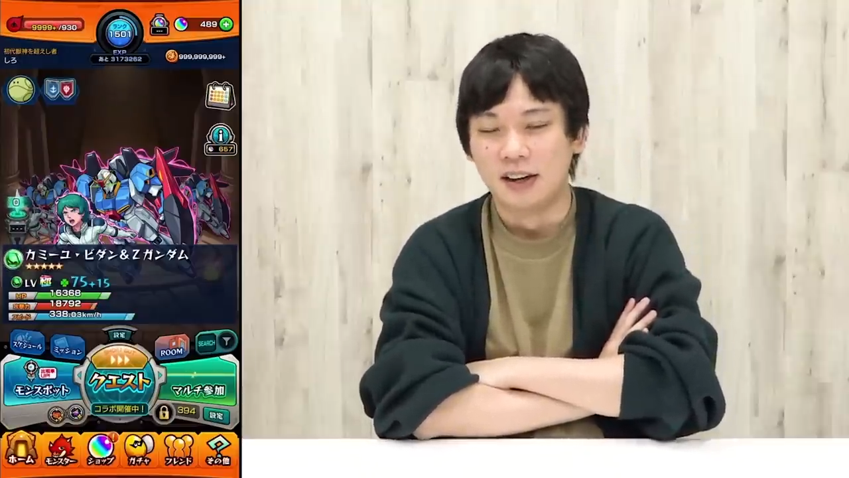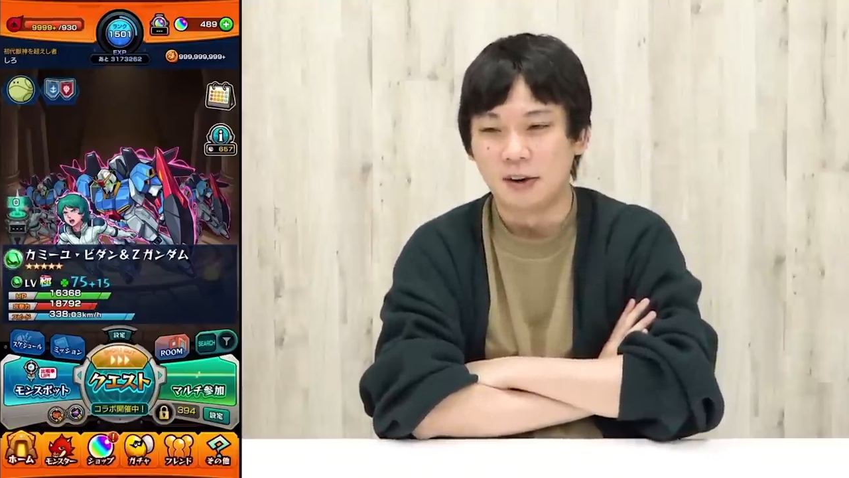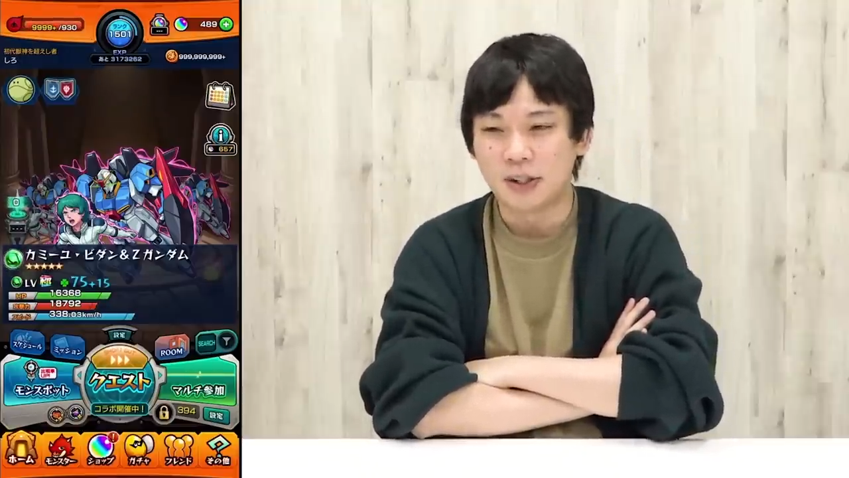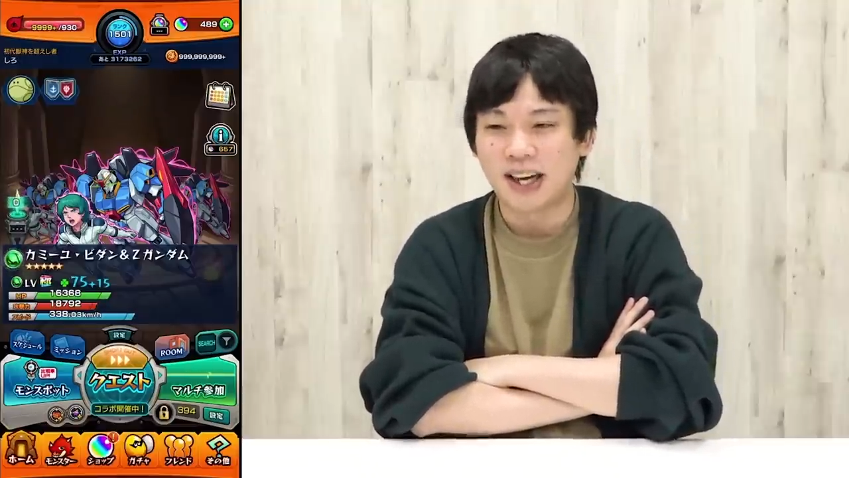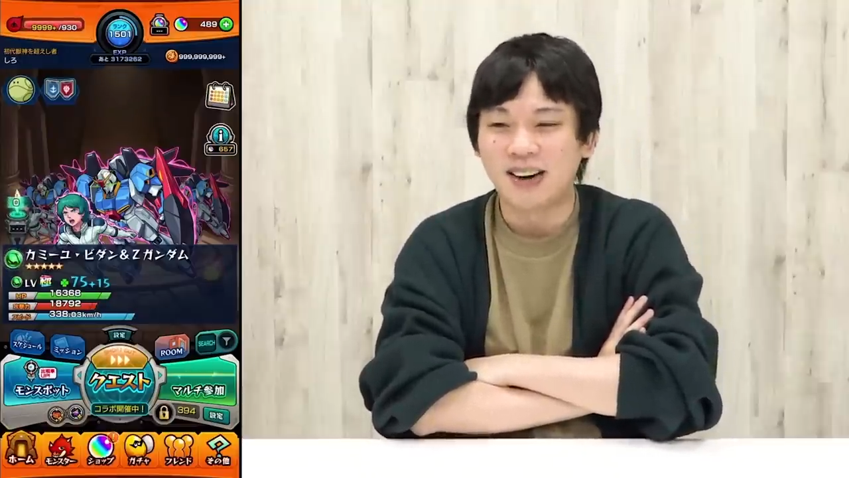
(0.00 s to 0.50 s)

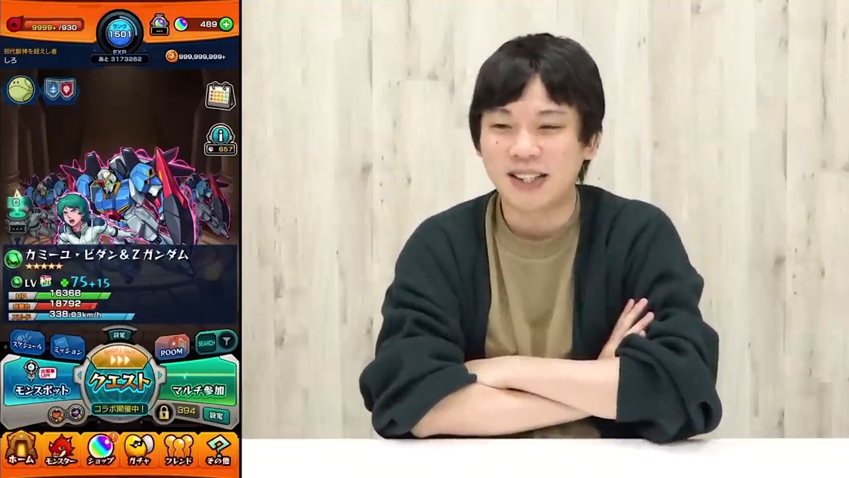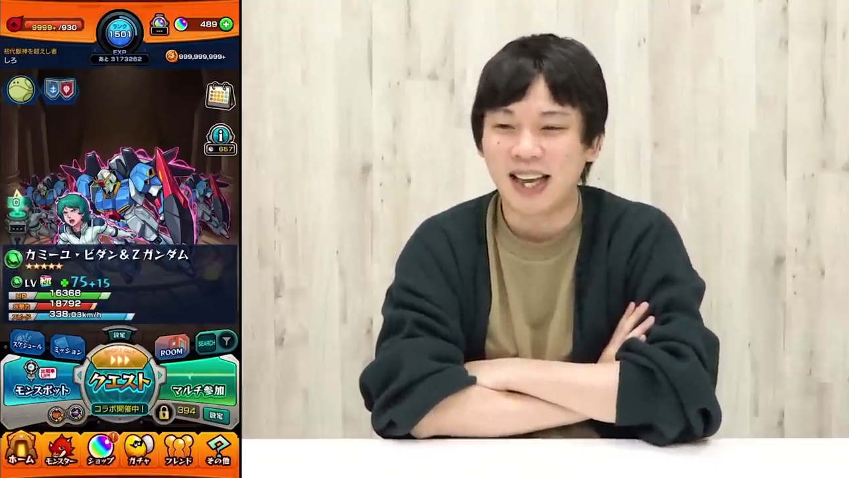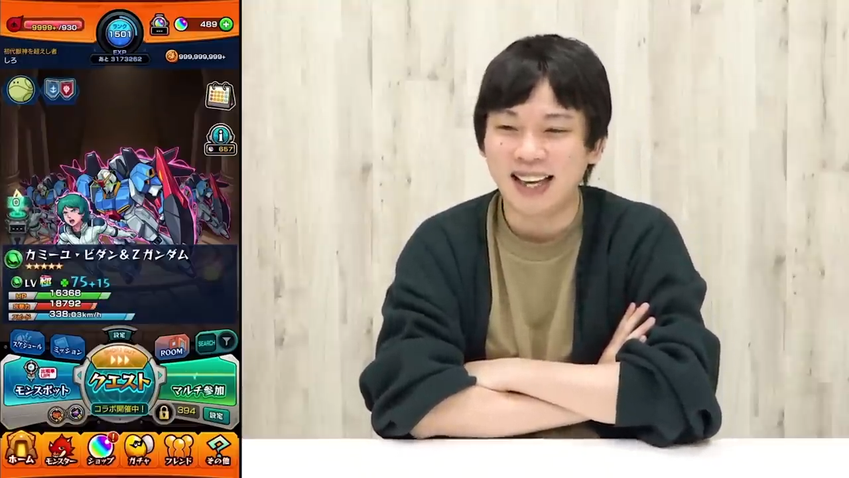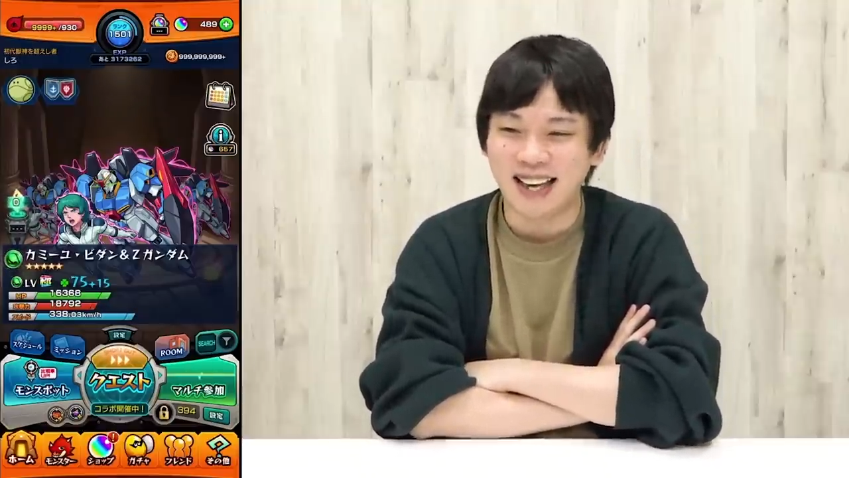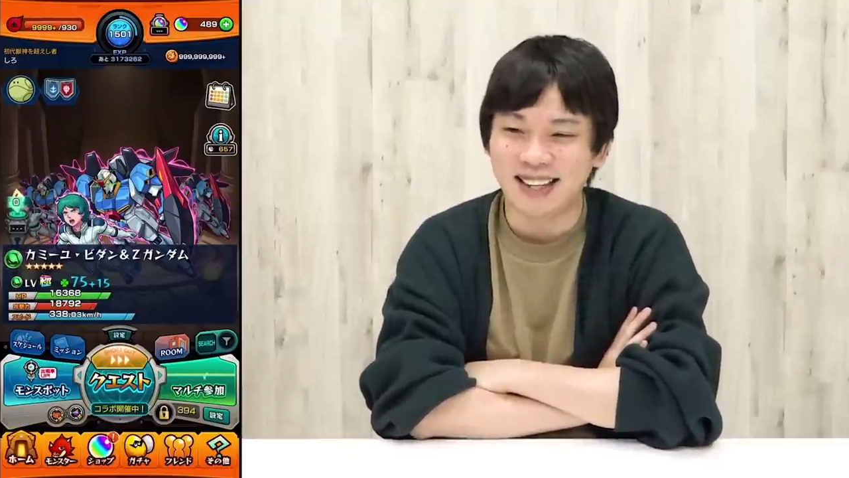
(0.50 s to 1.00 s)
星5
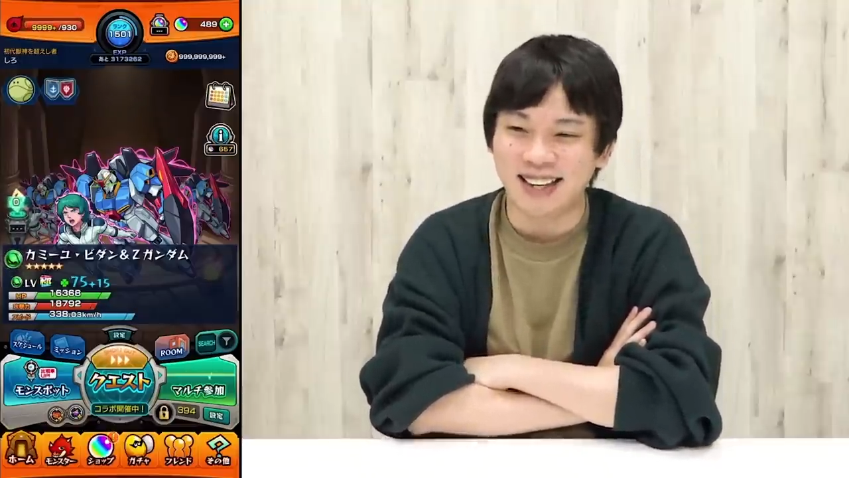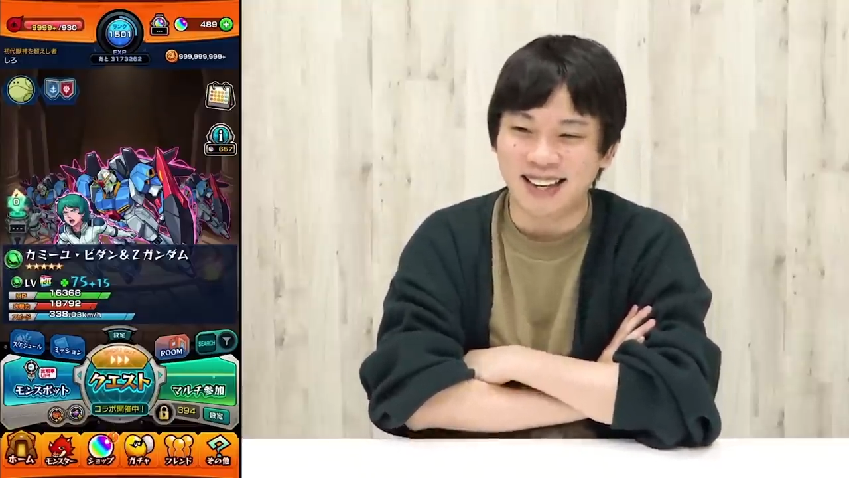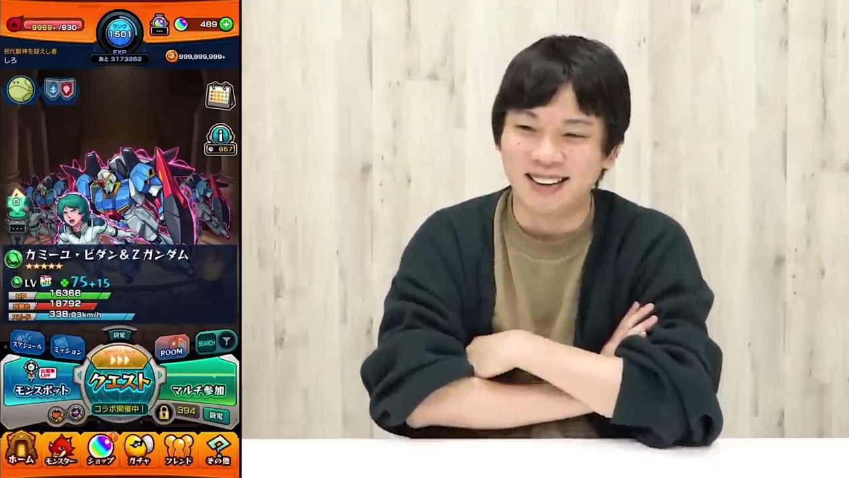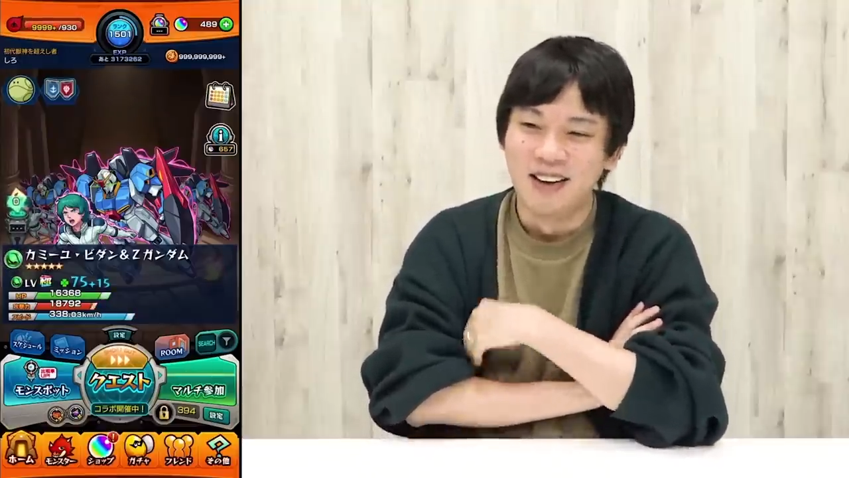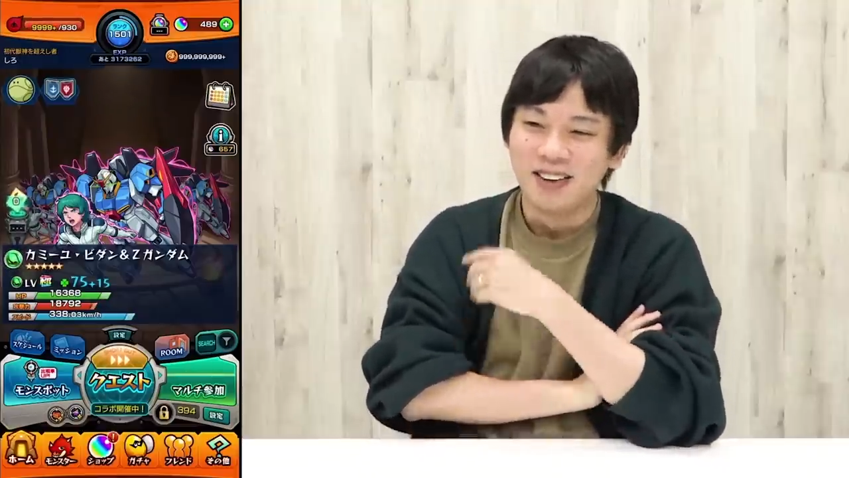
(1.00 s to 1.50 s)
制限
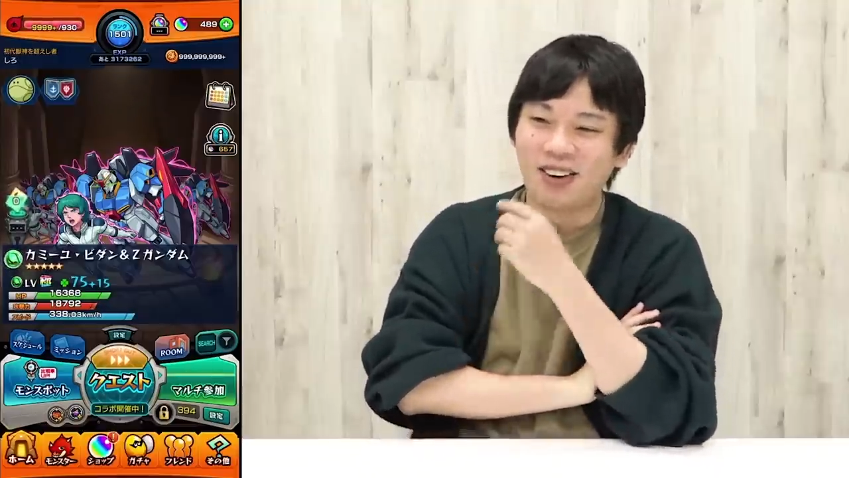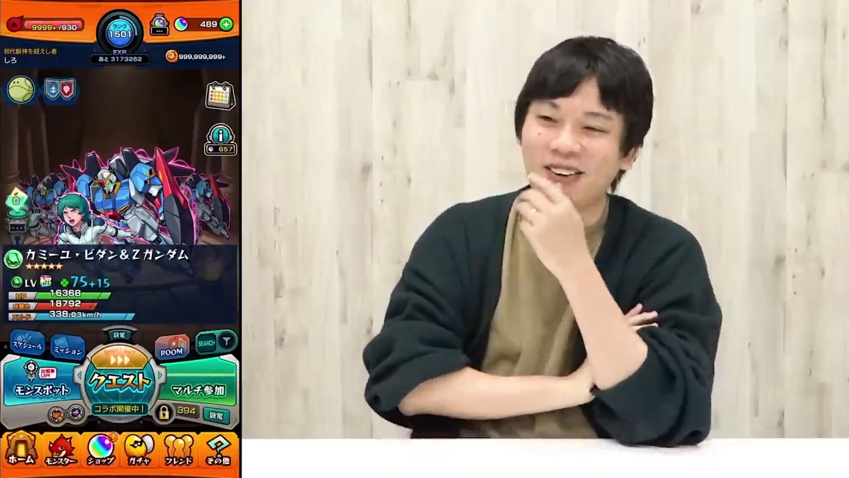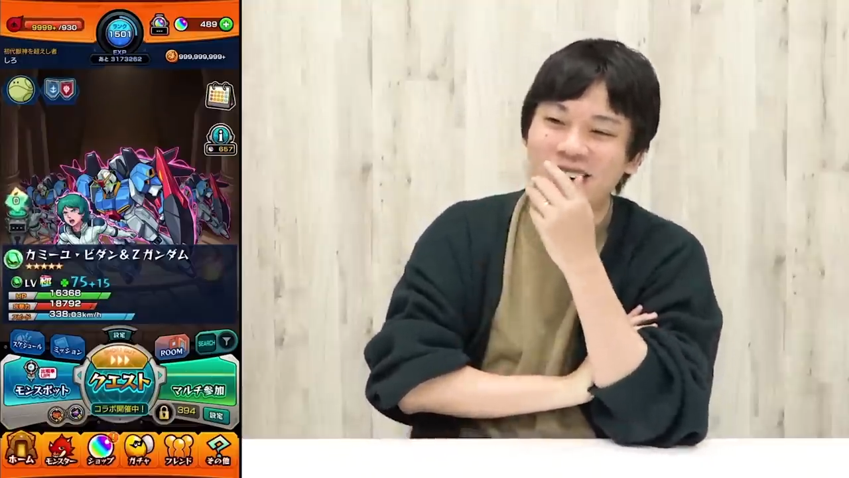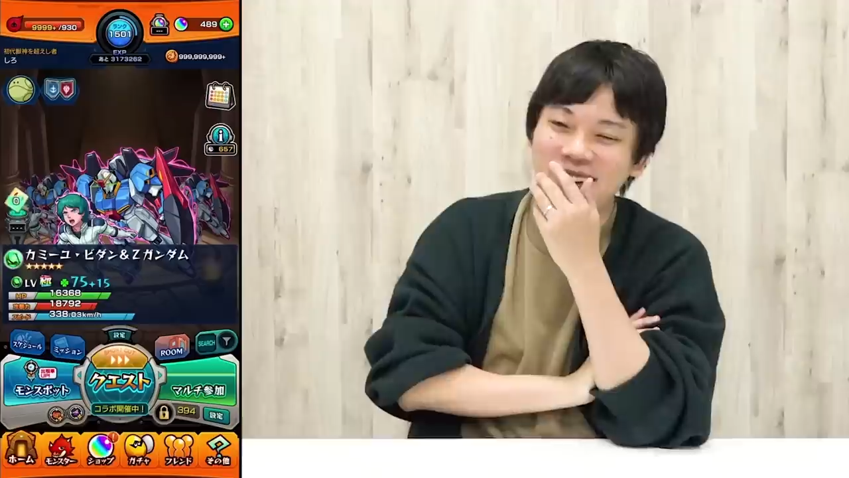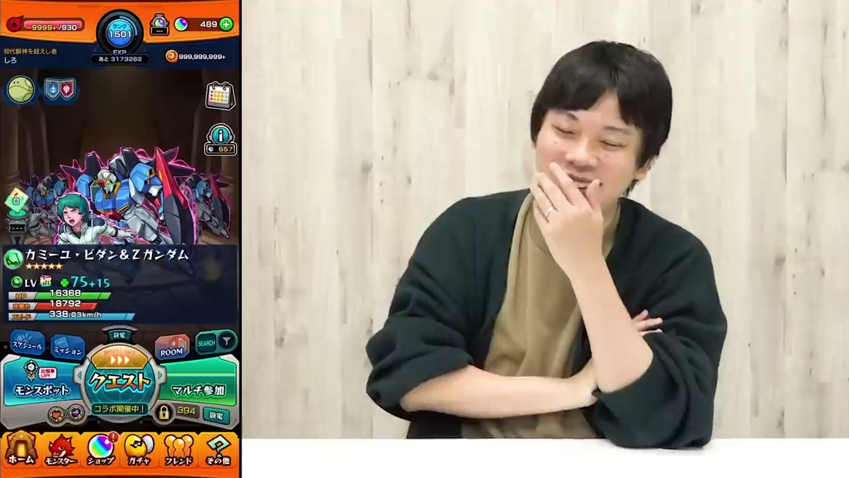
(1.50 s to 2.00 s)
にこ
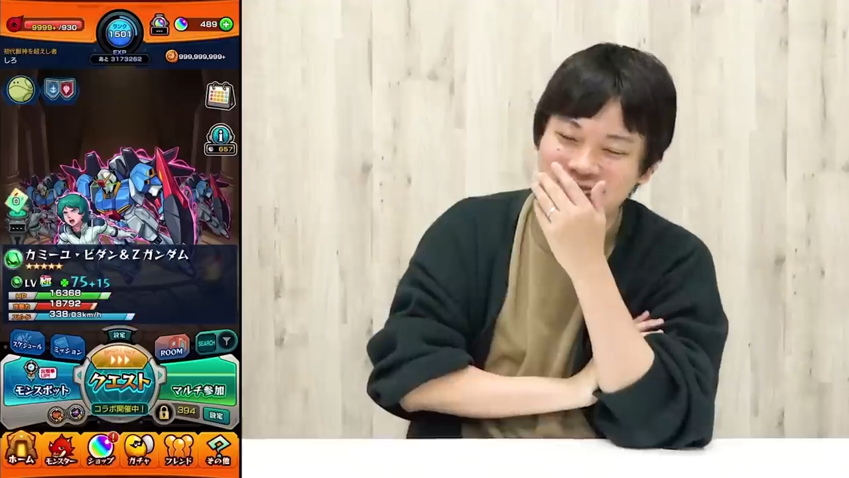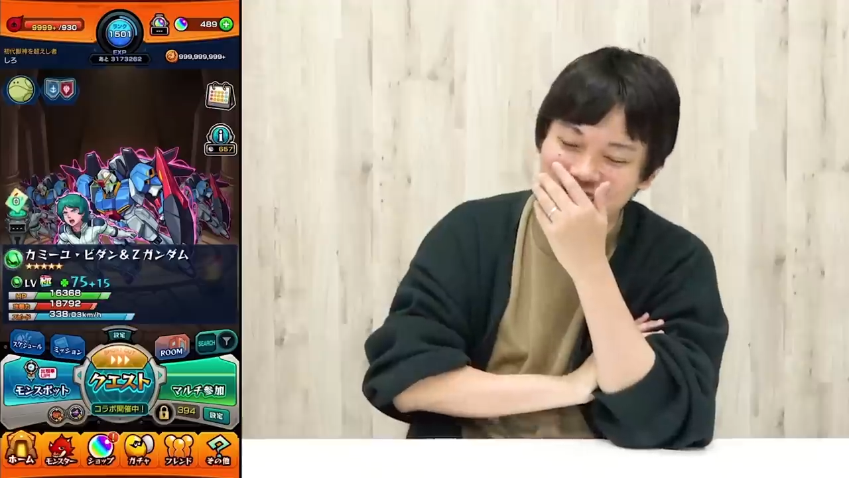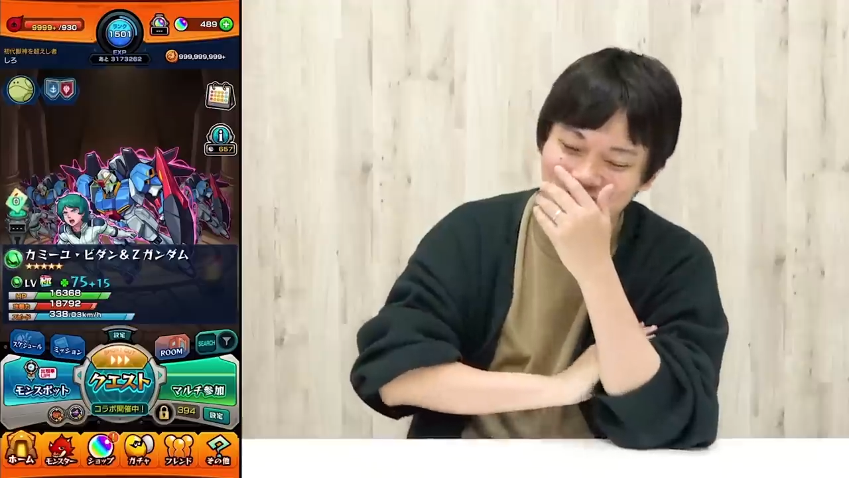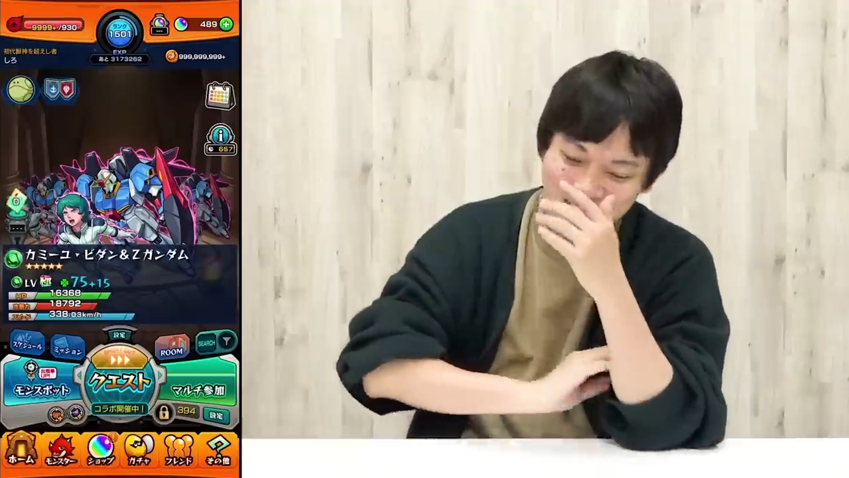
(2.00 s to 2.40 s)
の友情